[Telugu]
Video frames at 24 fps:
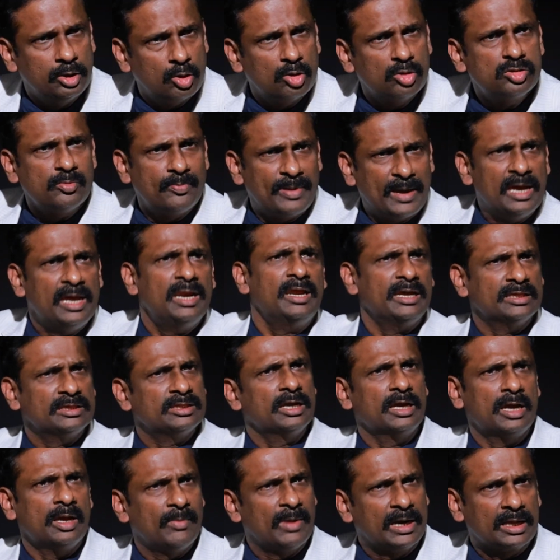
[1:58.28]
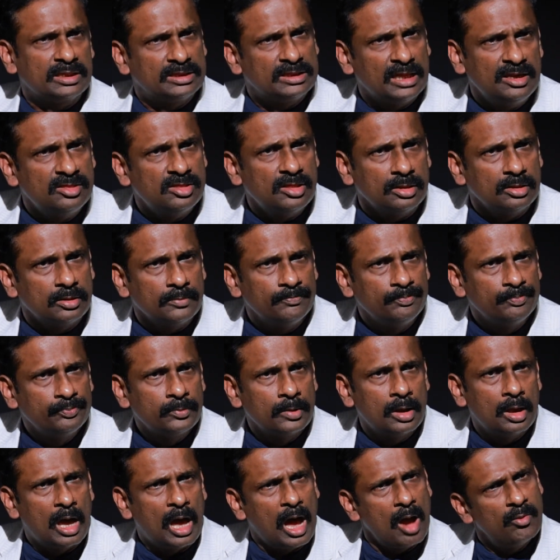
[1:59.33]
ఈరోజు బహిర్గతంగా మనకు తెలిసింది
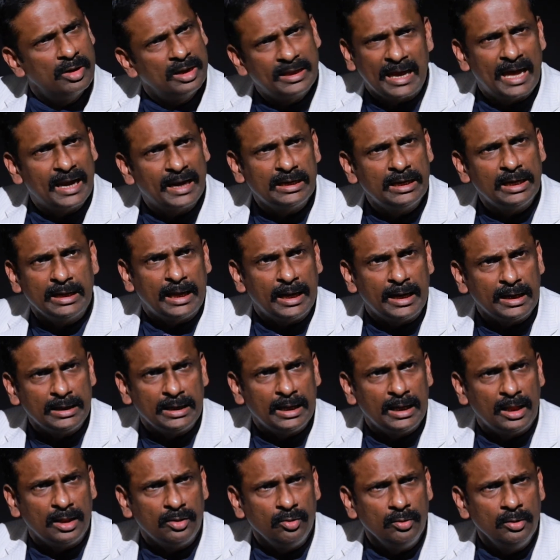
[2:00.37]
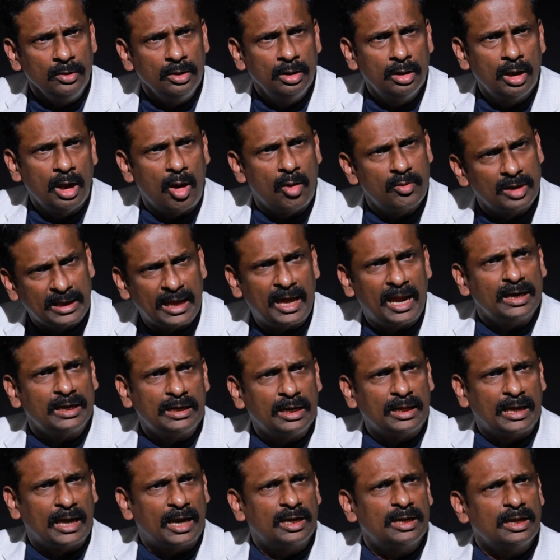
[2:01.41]
ఆవిడ క్యారెక్టర్ కరెక్ట్ కాదు ఆవిడ
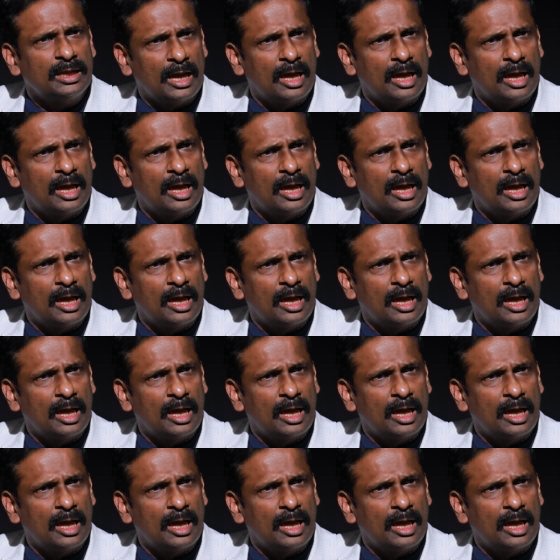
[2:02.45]
క్యారెక్టర్ కరెక్ట్